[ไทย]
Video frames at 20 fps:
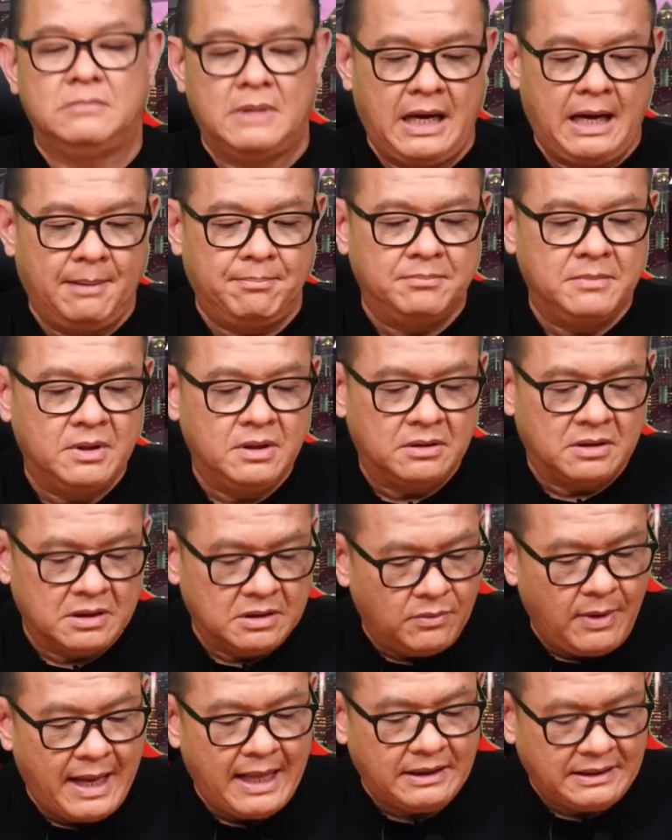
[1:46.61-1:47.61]
นะครับถื
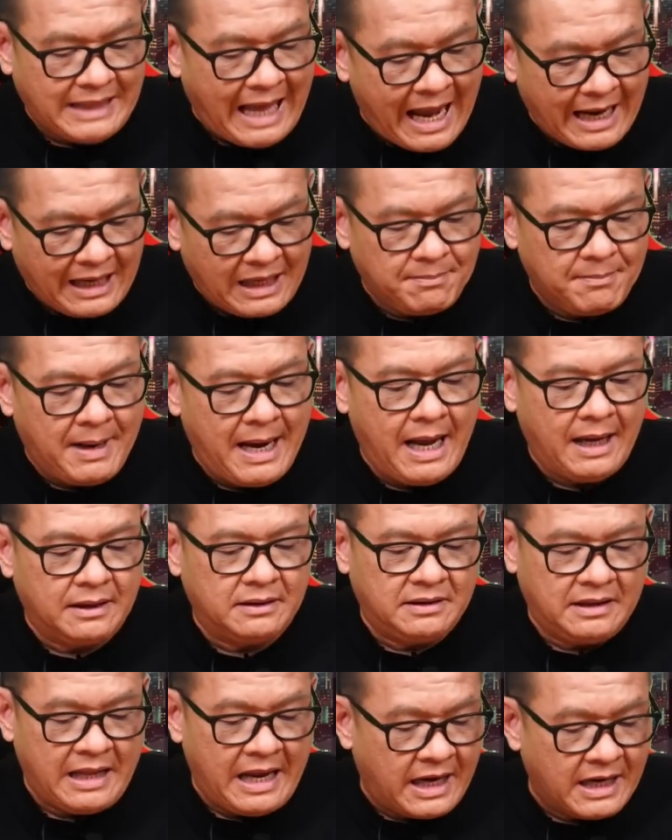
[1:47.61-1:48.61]
อว่าต่างกันมาก
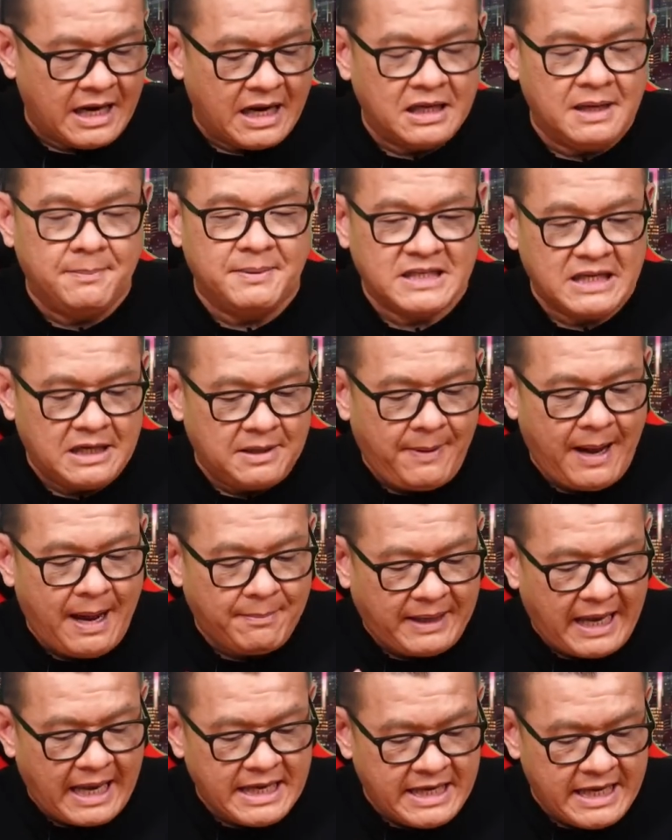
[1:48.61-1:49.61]
ในขณะที่ประสิทธิภาพ
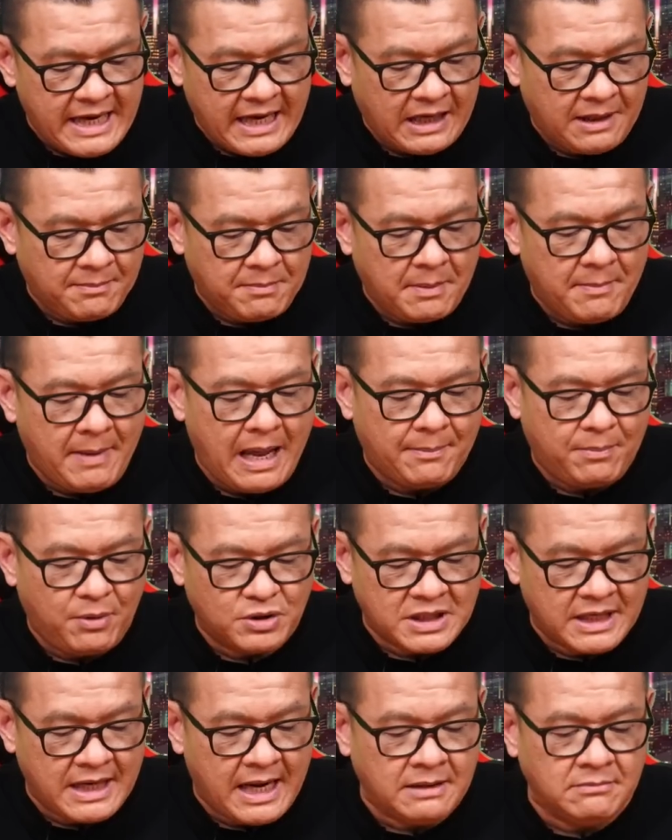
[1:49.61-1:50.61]
ใกล้เคียงกันมากๆเพ
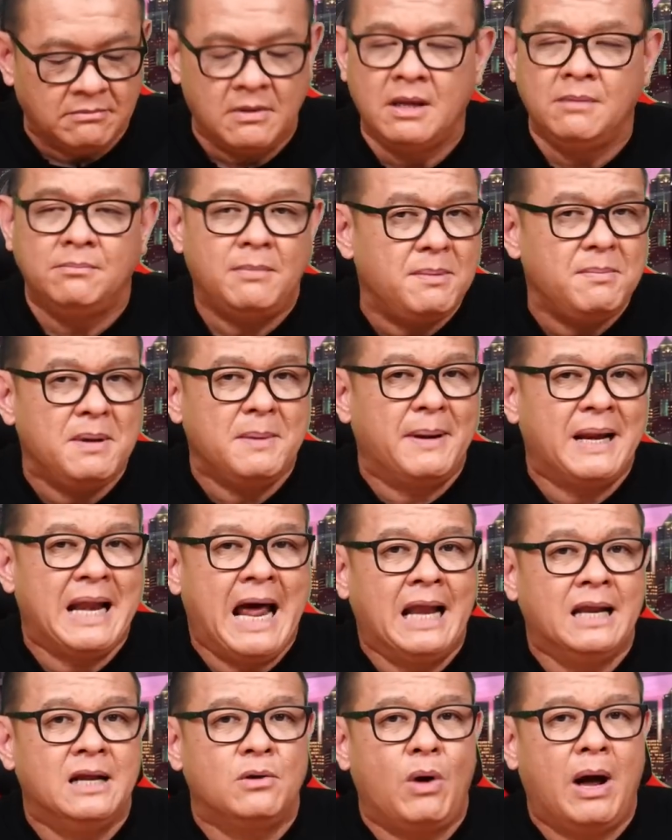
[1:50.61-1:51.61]
ราะฉะนั้นไม่มีปัญ
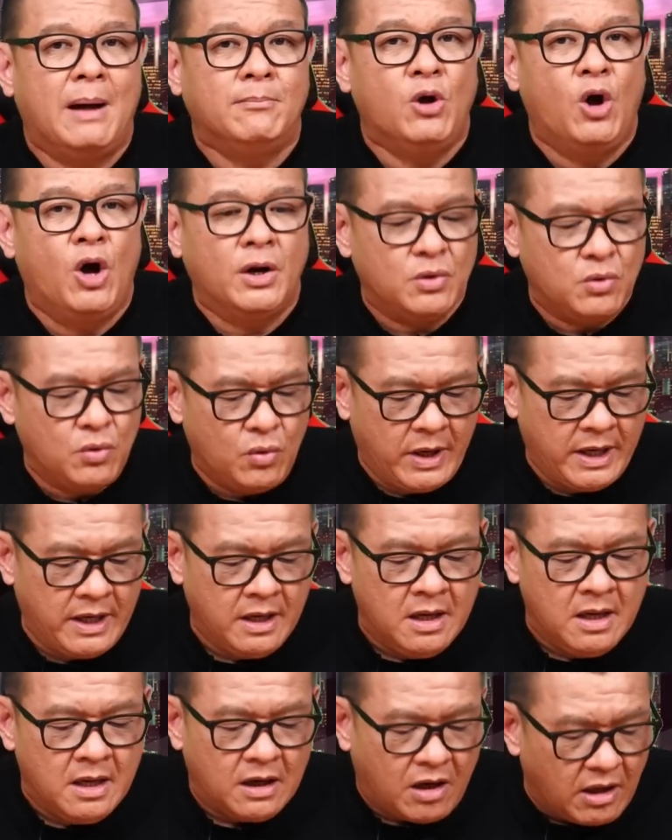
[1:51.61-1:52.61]
หาเรื่องความร้อนด้วย
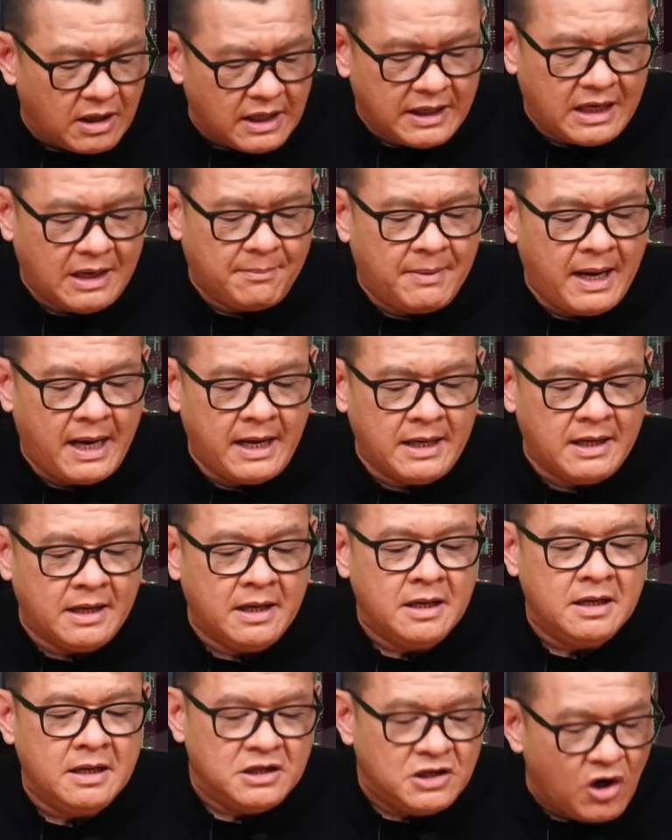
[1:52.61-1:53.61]
ก็เลยทำให้
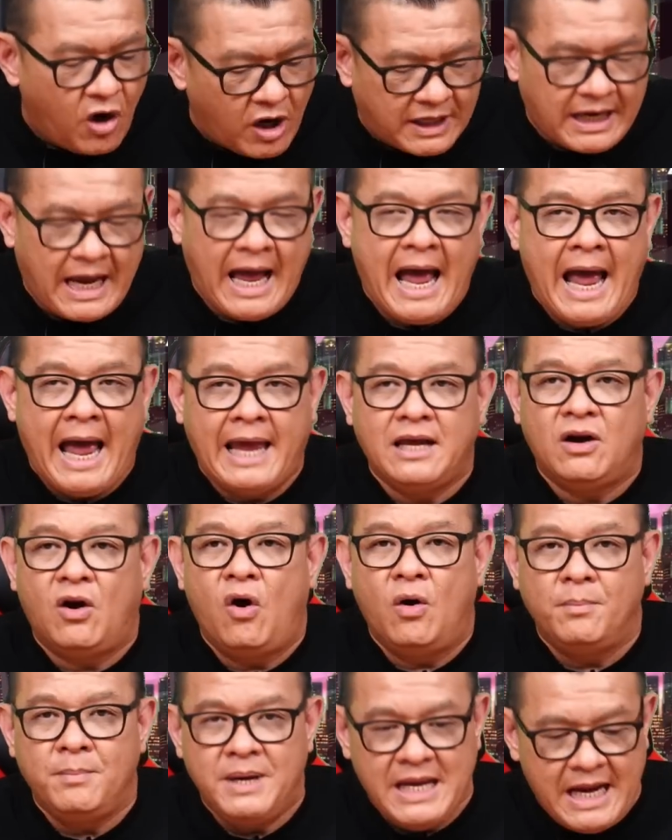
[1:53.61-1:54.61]
ยอดขายข
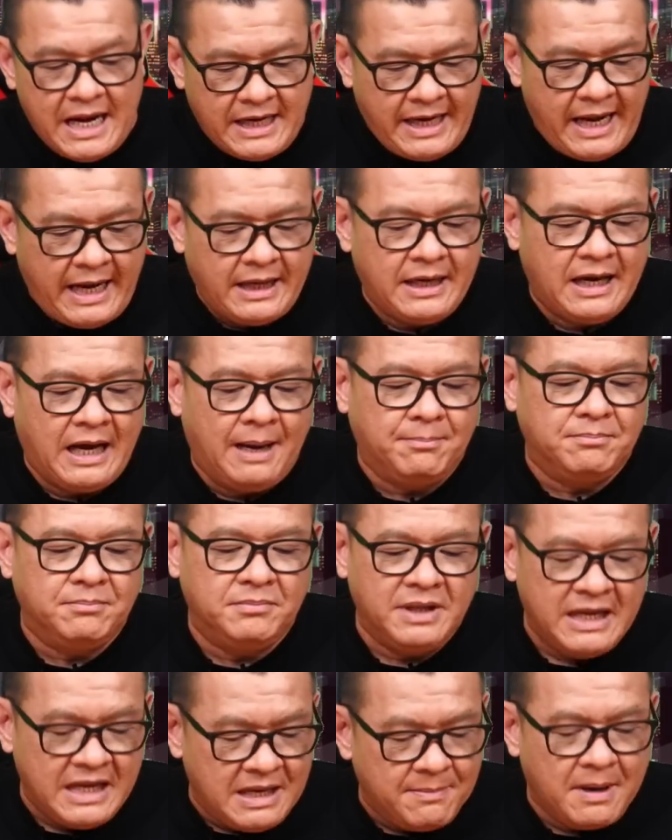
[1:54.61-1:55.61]
อง MediaTek นะครับ
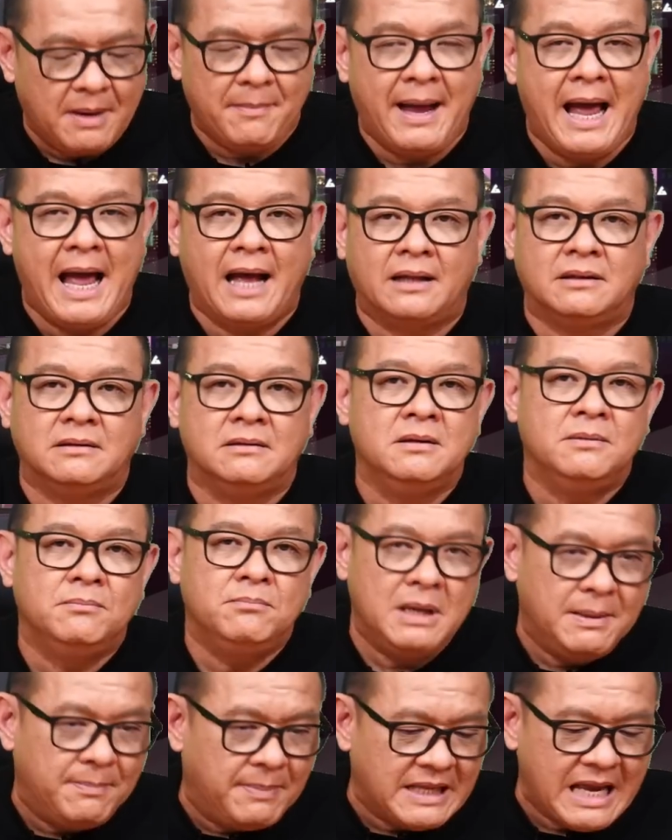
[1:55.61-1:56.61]
ดีมากๆ
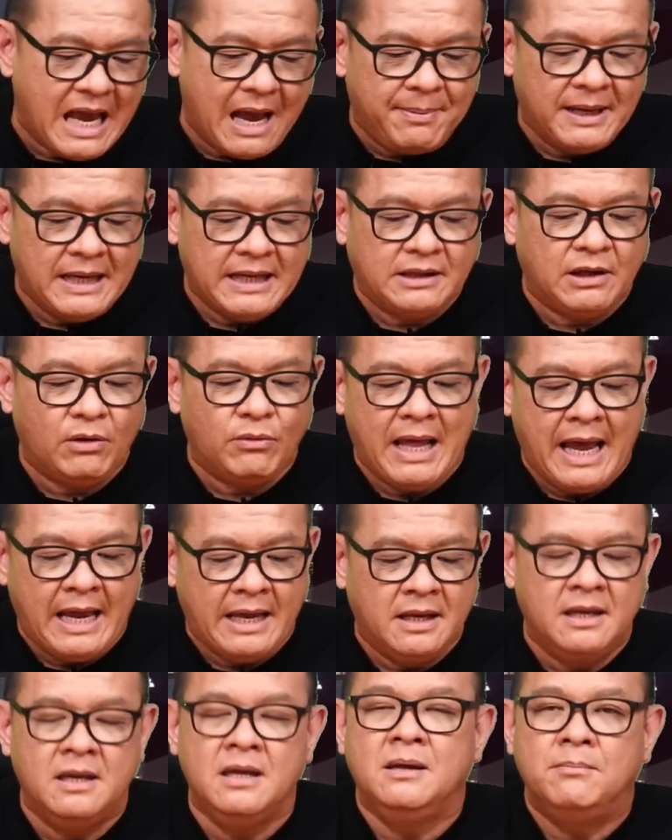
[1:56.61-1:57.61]
มีปัญญาผลิตเท่าไหร่
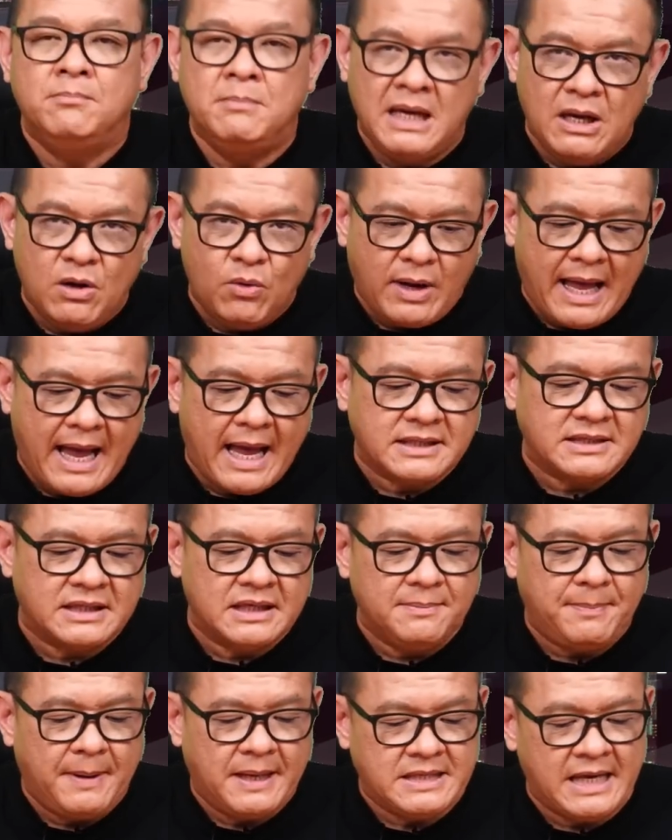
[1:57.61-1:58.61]
มีลูกค้า
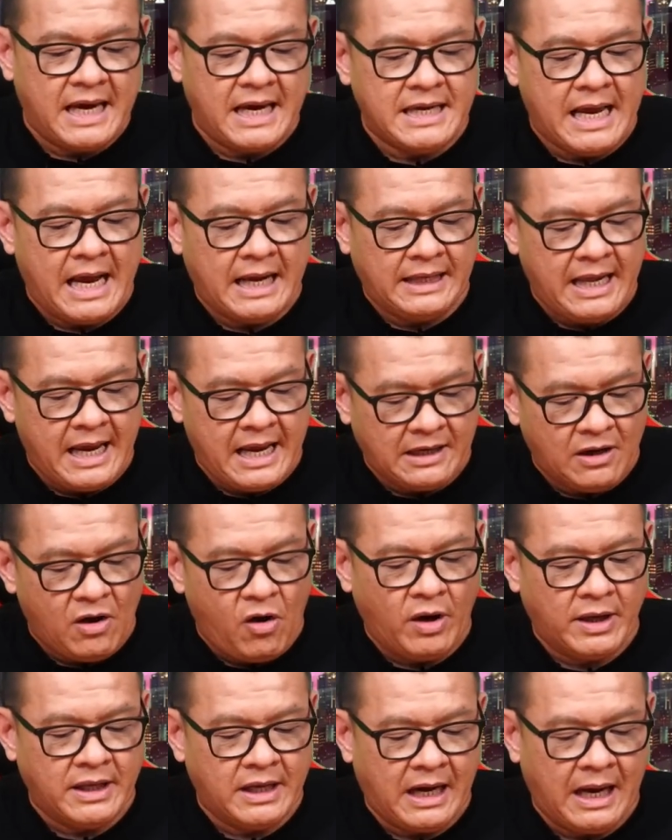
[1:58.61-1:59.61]
ซื้อไปใช้อย่างแน่น
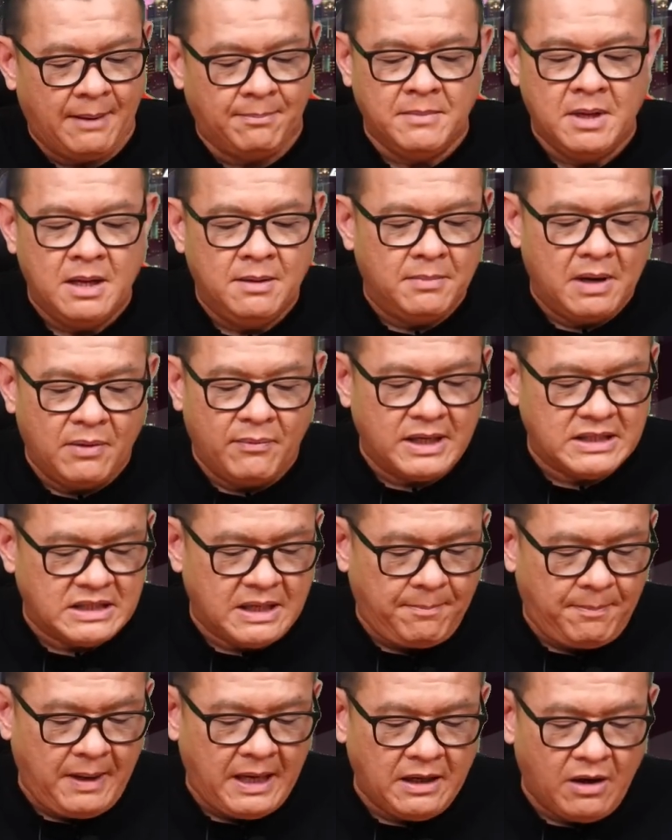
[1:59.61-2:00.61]
อนนะครับไม่ว่า
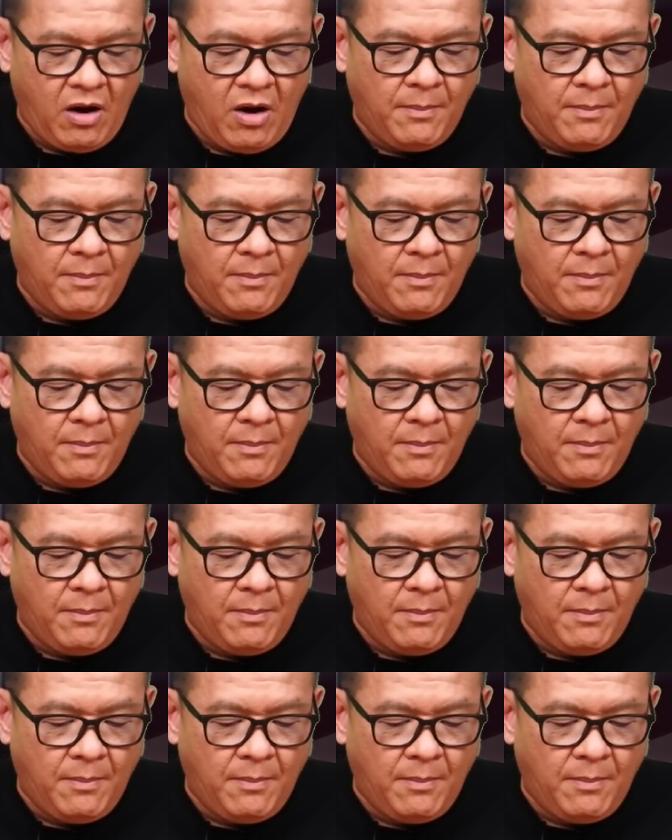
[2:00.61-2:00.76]
จะเป็น